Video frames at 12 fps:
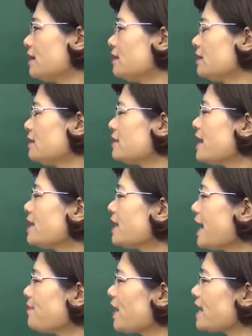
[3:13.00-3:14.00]
À, ở
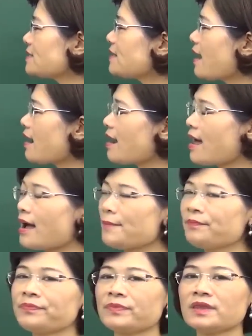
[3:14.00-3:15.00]
đây các em thấy rằng
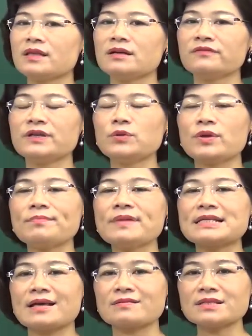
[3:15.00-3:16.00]
là từ vị
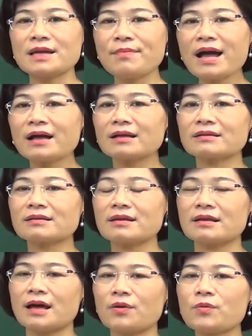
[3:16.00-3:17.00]
tuyến 16 ra Bắc
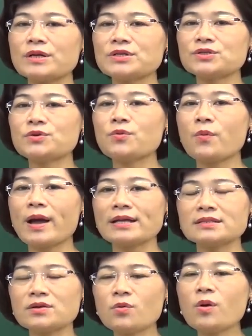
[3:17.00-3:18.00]
thì là quân Trung
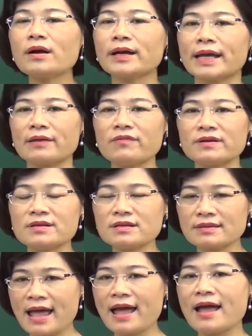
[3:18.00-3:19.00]
Hoa Dân Quốc kéo vào
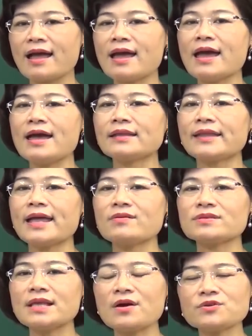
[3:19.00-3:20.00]
nước ta
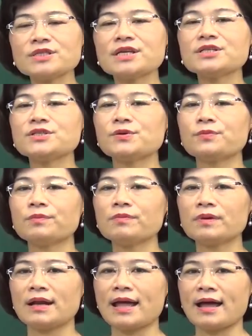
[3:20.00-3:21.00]
theo sau chân chúng
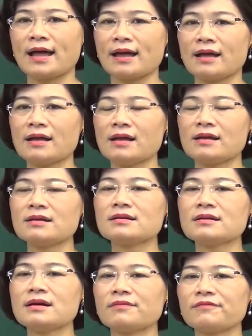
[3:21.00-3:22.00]
là
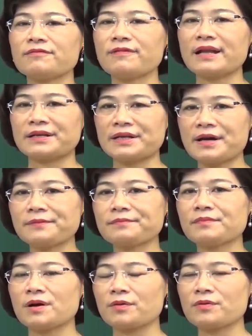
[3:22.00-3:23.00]
lực lượng phản động
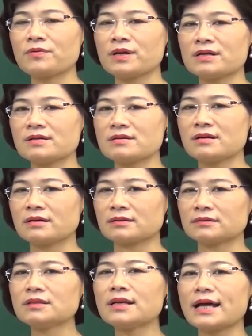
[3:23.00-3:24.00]
của lực lượng
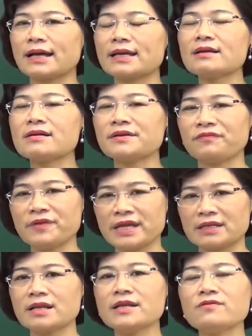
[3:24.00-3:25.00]
tức là cái người
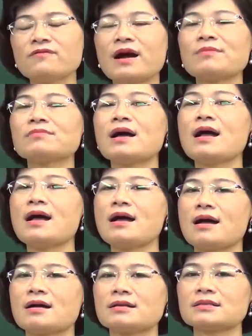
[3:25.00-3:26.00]
Việt lưu vong
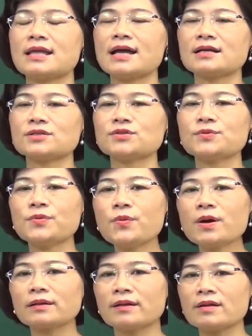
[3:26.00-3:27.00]
ờ, sang Trung
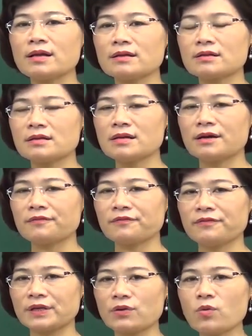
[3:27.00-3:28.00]
Quốc đó là lực lượng
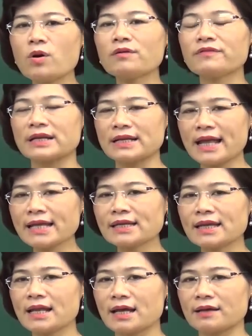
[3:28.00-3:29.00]
Việt Quốc Việt
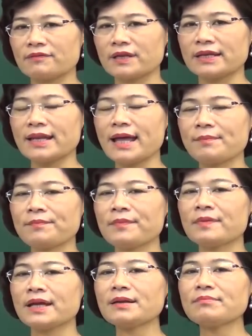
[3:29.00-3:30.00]
Cách hay là Việt Nam
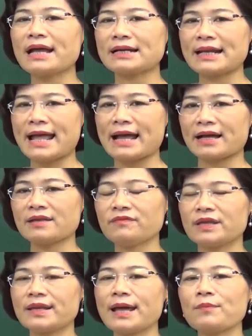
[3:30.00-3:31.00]
Cách mạng Đảng hay
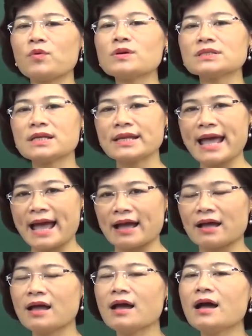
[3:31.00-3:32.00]
Việt Nam Quốc dân
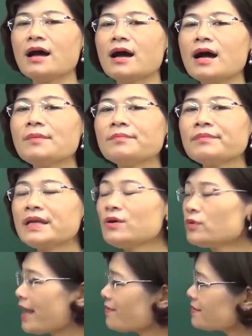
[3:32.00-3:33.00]
Đảng âm
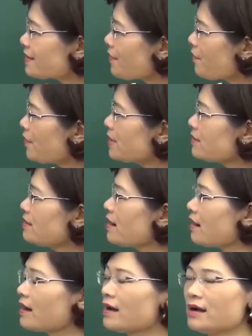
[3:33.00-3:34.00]
mưu theo sau quân
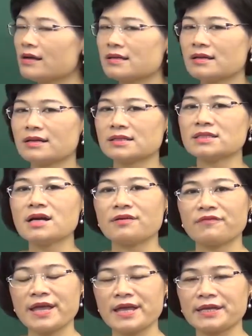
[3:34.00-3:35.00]
tưởng à, trở
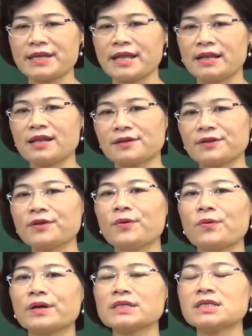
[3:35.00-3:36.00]
về để lật
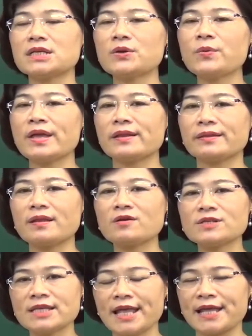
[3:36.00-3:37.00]
đổ cái chính quyền
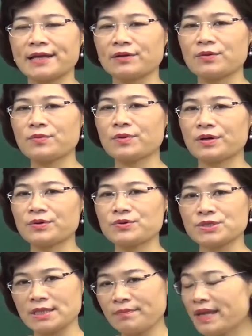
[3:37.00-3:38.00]
non trẻ của
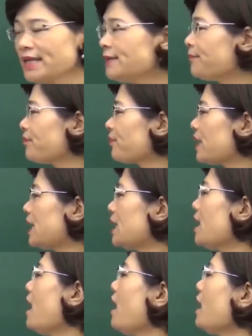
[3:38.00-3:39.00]
Hồ Chí Minh Đấy.